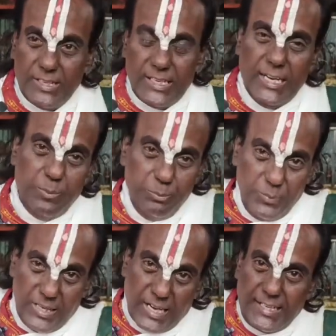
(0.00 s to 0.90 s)
இவர்களை
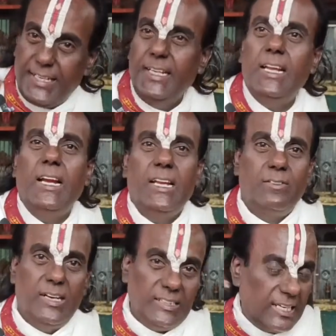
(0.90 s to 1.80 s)
மிரட்டி
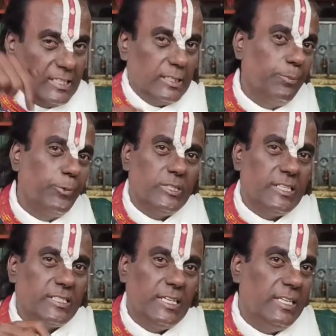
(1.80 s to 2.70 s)
அல்லவா தனக்கு
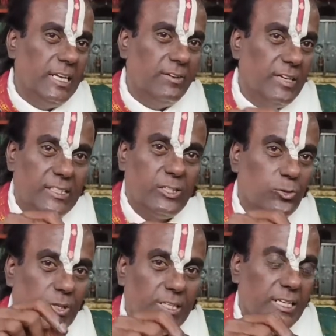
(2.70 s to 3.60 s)
பூஜை செய்ய
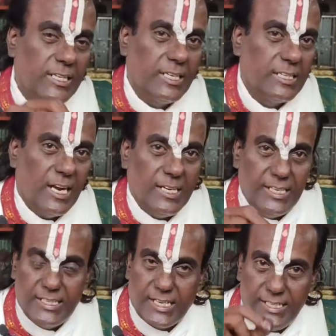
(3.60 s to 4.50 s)
வைத்துக்
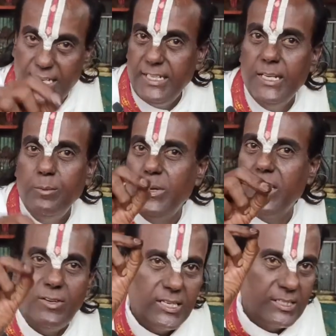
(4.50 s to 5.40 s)
கொண்டிருக்கின்றான் என்ற எண்ணம்
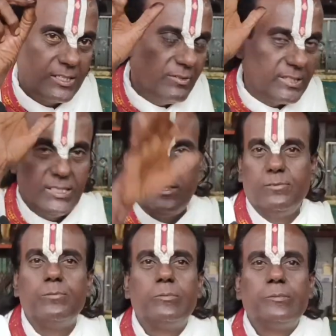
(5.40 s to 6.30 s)
பகவானுக்கு
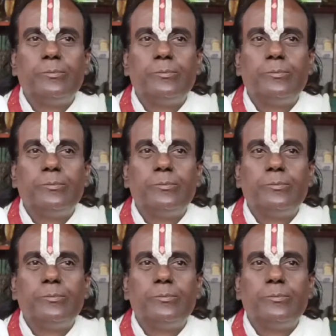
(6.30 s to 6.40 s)
வந்தது